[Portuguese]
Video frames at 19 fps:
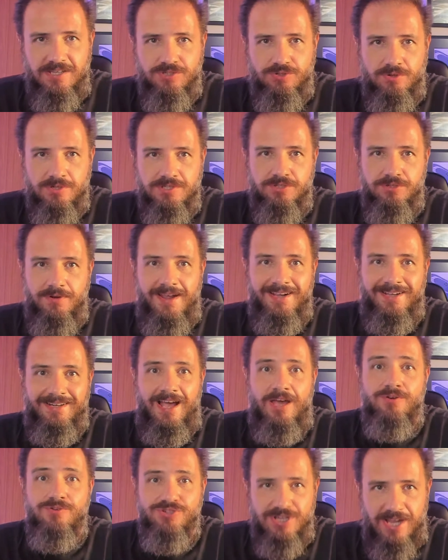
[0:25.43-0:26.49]
de continuar, é
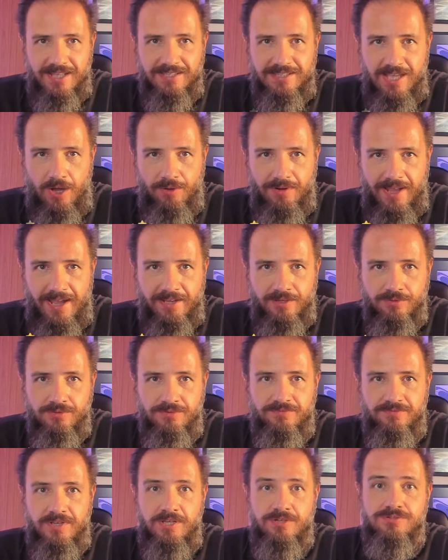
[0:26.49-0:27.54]
claro, já dá o like no
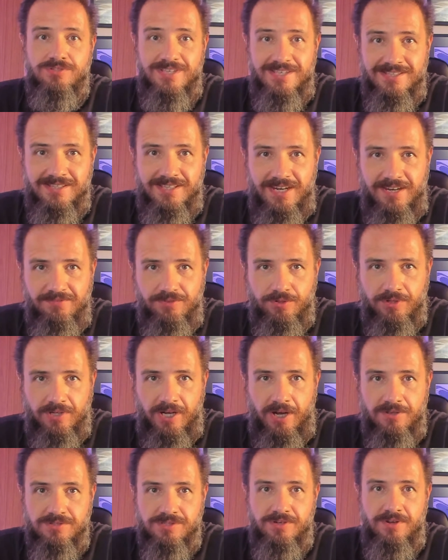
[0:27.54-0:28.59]
vídeo, se inscreva no
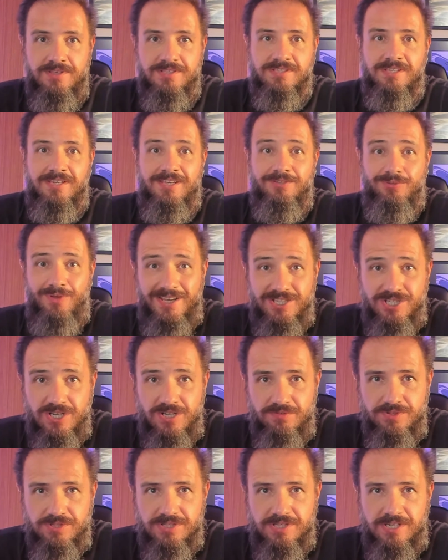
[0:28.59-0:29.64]
canal se não é inscrito,
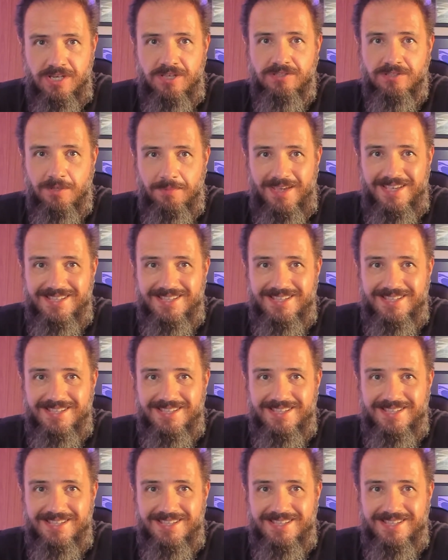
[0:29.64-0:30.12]
ativa o sininho e também